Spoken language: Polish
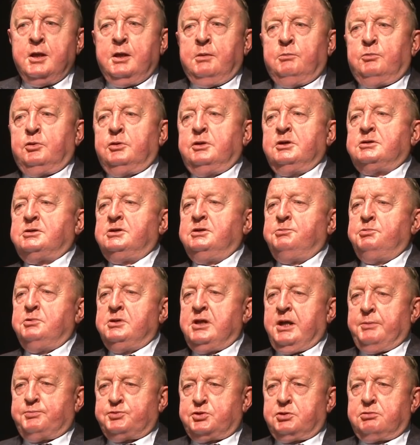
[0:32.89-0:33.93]
Bo jeśli by
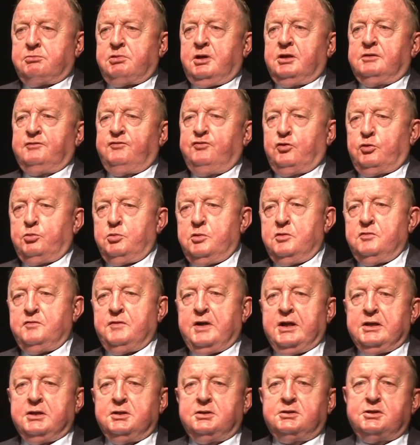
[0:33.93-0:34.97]
na przykład
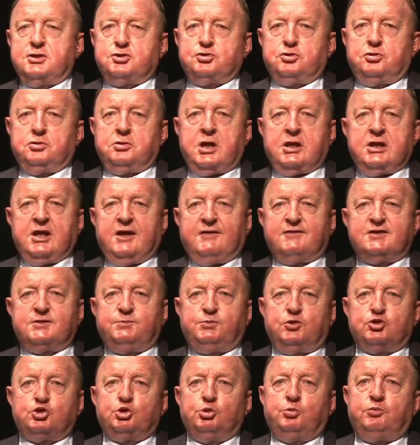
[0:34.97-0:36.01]
formułowali te żądania w
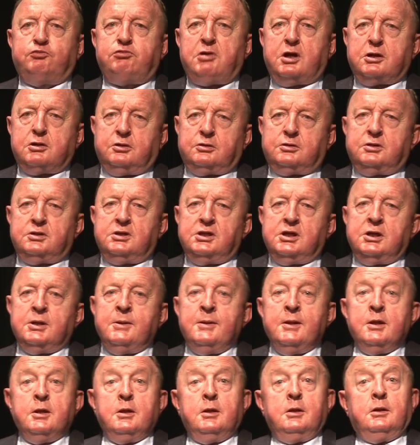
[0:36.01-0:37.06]
sposób łagodny,
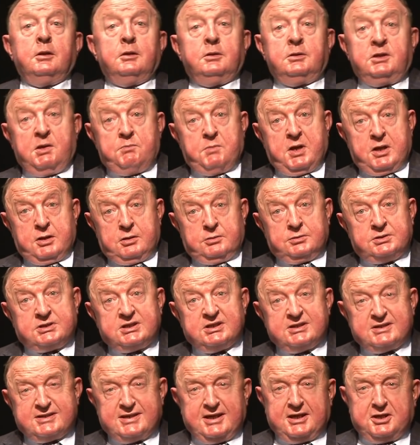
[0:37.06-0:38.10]
nie
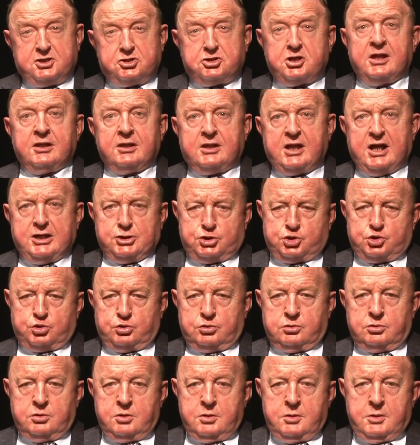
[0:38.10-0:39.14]
mający cech
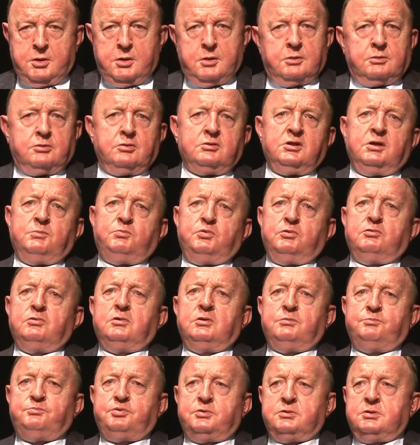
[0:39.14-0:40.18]
szantażu, to nie
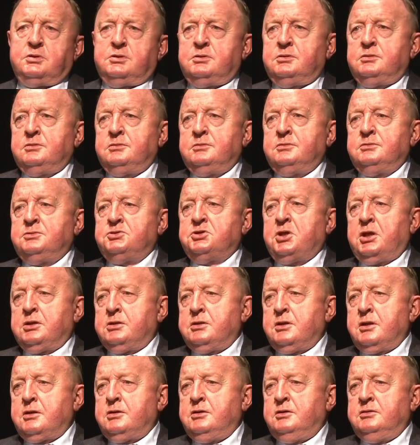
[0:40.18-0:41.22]
byłoby e,
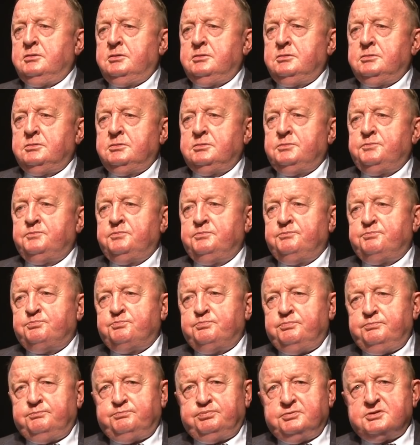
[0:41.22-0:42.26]
żadnego,
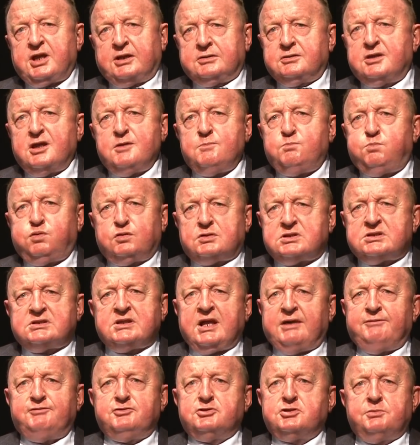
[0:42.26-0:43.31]
e, żadnej
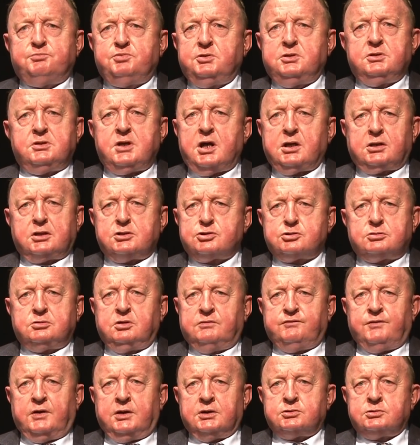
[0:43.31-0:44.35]
podstawy, żeby ich
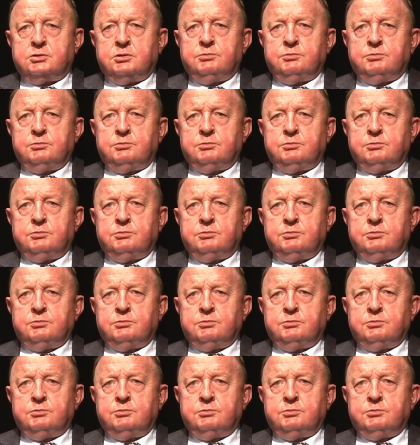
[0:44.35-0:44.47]
aresztować.